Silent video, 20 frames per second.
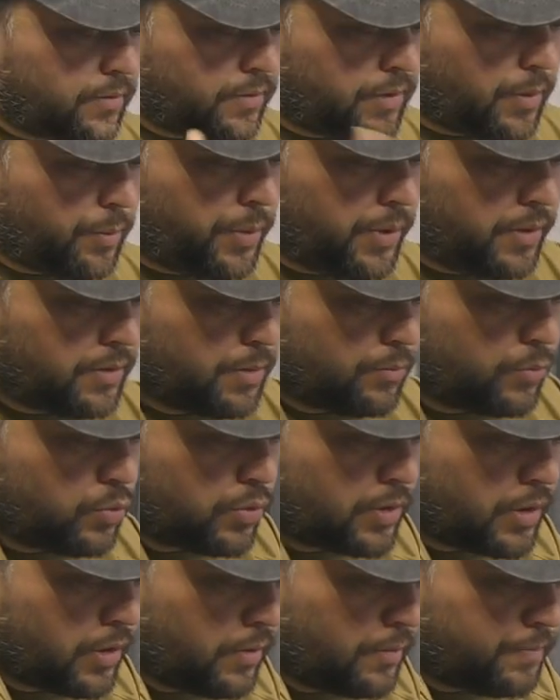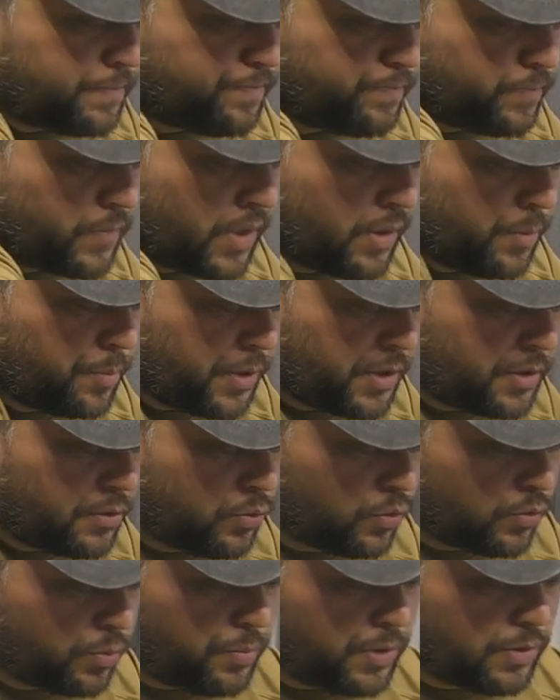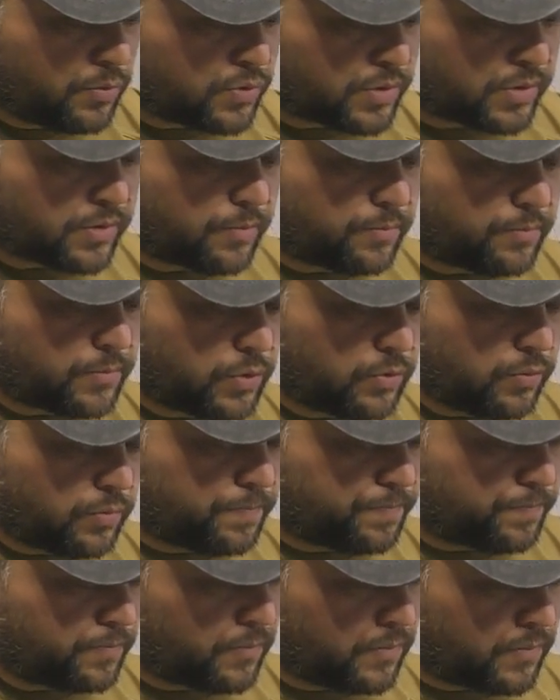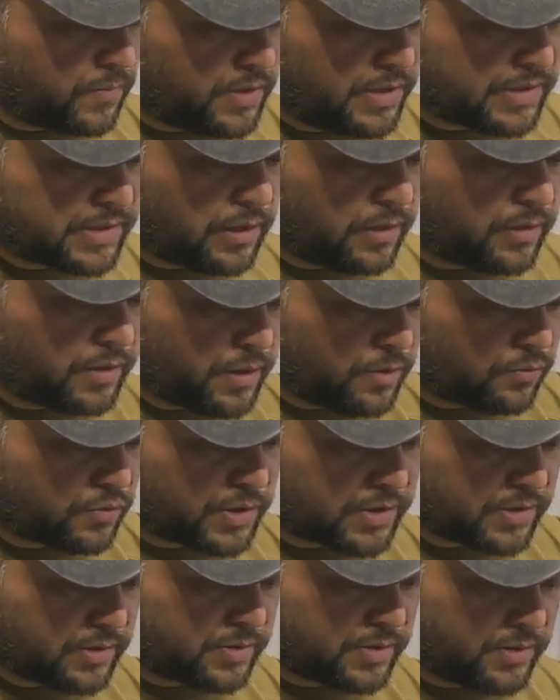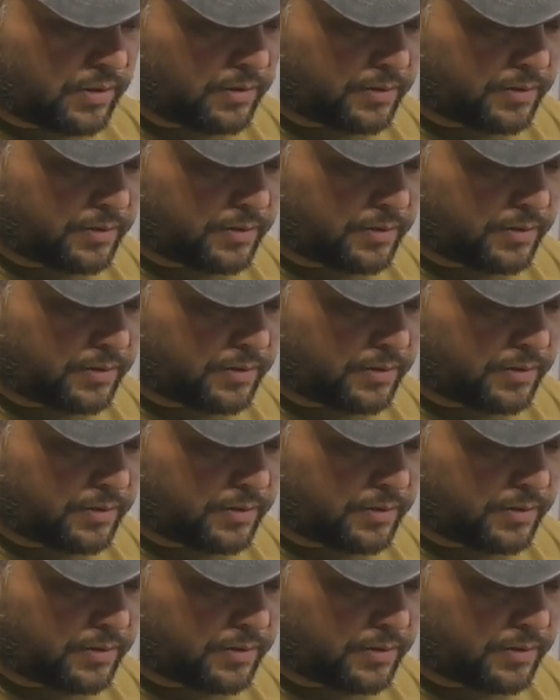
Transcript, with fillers: Теперь немного перейду к минусам. Ну, несколько я уже сказал,